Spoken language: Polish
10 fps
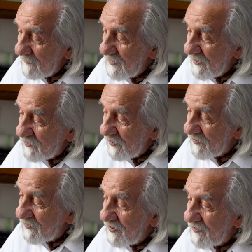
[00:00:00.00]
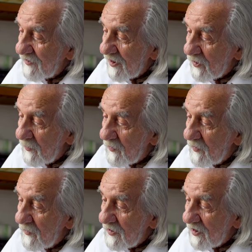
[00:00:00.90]
pieczątki
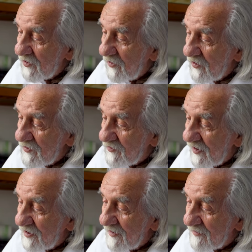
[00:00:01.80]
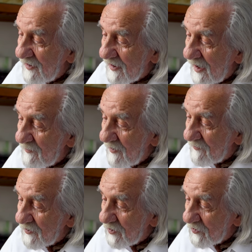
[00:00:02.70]
zarobku mojego ojca, ile
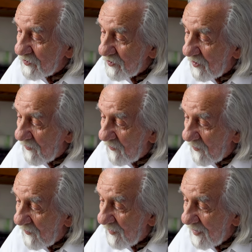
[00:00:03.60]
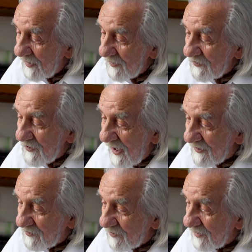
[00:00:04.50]
zarabiał tygodniowo,
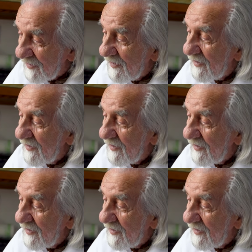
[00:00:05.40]
daty.